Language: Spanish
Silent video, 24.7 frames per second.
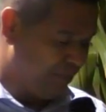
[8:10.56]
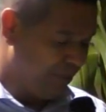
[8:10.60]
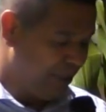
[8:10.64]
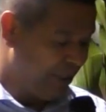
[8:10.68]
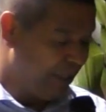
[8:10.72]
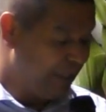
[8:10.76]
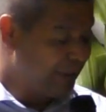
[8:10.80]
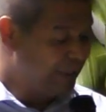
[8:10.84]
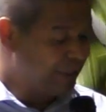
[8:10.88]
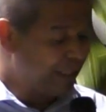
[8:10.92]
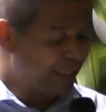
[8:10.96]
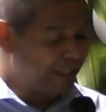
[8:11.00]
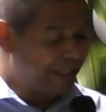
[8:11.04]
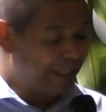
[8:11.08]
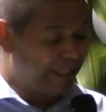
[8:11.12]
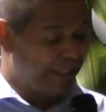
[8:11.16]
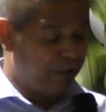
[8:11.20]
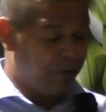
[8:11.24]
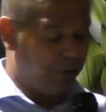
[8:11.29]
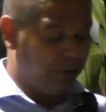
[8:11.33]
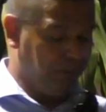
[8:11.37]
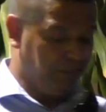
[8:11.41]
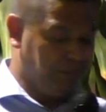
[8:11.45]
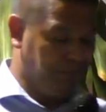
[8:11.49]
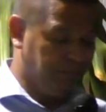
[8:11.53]
Y
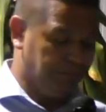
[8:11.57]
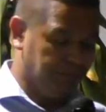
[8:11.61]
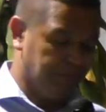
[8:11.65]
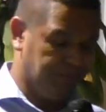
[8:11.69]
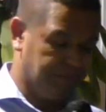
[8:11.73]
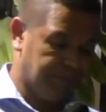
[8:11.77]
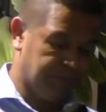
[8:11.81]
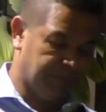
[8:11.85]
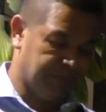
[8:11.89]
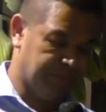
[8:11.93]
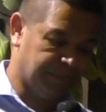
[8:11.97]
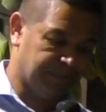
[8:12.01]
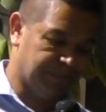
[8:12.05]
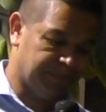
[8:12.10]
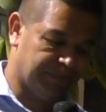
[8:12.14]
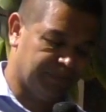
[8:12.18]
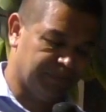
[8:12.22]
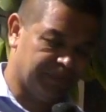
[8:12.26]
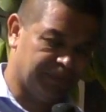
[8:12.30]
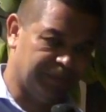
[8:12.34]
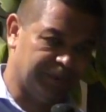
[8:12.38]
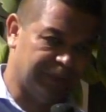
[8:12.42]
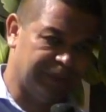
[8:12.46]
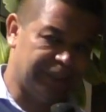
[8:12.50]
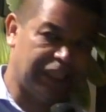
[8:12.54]
Saqueo
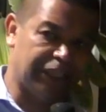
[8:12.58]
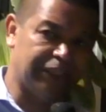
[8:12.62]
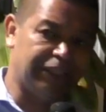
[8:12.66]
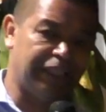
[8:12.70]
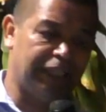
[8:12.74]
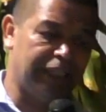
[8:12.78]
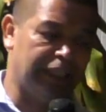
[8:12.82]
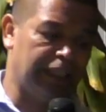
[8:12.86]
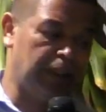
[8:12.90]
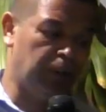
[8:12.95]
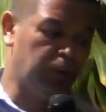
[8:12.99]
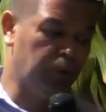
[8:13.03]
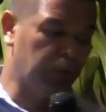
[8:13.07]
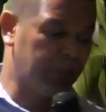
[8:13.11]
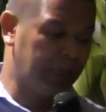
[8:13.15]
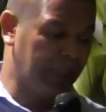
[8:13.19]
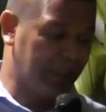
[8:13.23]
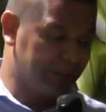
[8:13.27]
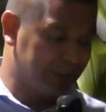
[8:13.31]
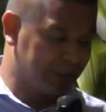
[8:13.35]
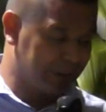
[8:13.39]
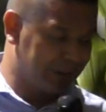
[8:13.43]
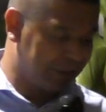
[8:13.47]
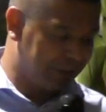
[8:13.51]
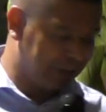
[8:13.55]
ya tiene
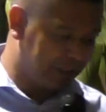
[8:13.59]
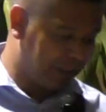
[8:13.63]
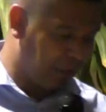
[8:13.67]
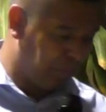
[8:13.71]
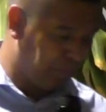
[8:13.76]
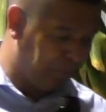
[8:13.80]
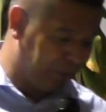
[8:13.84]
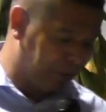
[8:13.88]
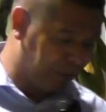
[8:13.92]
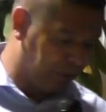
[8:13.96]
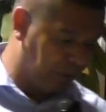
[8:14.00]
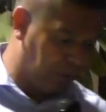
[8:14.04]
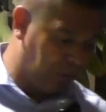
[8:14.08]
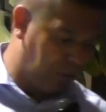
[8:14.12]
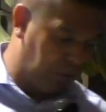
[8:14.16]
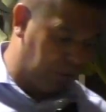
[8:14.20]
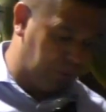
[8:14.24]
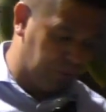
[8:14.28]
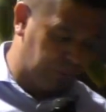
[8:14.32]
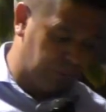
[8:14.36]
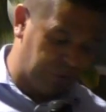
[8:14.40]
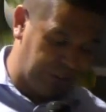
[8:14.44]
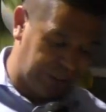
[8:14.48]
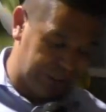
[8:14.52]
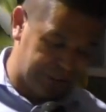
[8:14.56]
Lucas
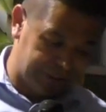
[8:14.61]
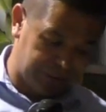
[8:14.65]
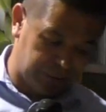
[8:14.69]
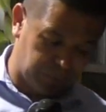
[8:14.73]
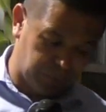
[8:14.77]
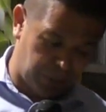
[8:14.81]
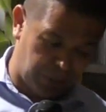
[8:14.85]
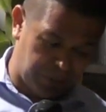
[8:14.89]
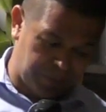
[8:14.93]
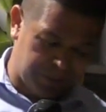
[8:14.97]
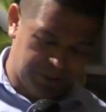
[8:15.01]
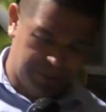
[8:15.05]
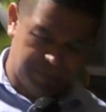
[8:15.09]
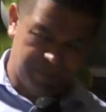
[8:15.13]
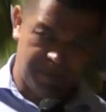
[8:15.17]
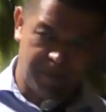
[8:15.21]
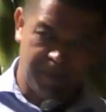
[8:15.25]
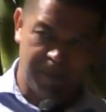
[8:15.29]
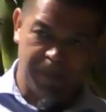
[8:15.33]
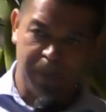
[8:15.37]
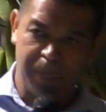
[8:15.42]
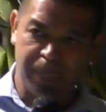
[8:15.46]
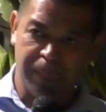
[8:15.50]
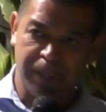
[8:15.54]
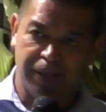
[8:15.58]
capítulo 19
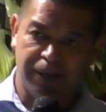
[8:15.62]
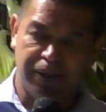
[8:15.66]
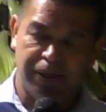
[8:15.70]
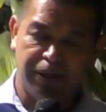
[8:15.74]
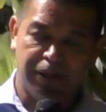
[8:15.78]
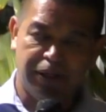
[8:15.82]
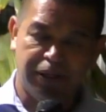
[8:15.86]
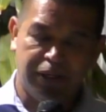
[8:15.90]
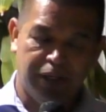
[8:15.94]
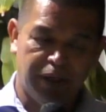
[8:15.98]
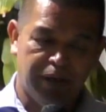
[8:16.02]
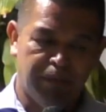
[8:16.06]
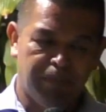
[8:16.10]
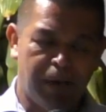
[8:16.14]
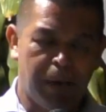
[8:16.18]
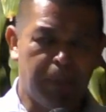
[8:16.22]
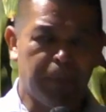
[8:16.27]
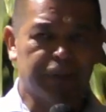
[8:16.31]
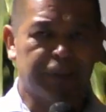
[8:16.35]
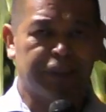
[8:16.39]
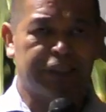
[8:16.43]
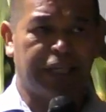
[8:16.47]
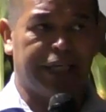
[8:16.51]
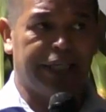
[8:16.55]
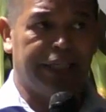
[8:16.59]

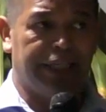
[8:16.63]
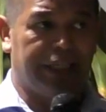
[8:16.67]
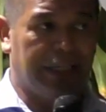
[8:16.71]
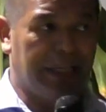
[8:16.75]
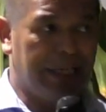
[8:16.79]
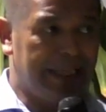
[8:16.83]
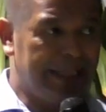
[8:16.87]
Vamos a ir